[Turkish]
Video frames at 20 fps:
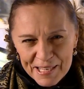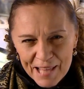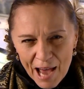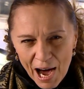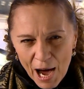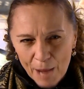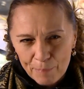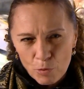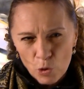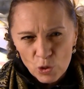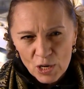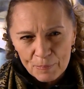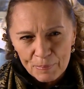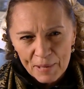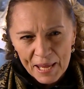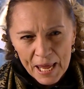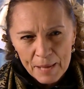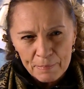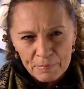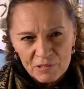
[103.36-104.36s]
bir daha
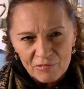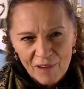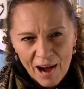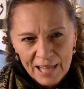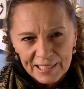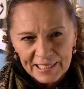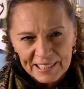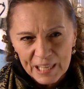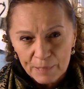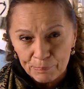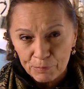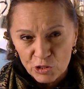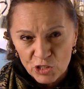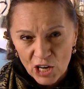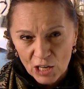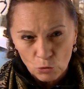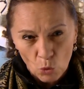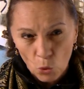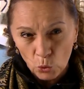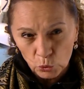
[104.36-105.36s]
böyle bir vaki
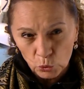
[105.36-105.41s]
yapacak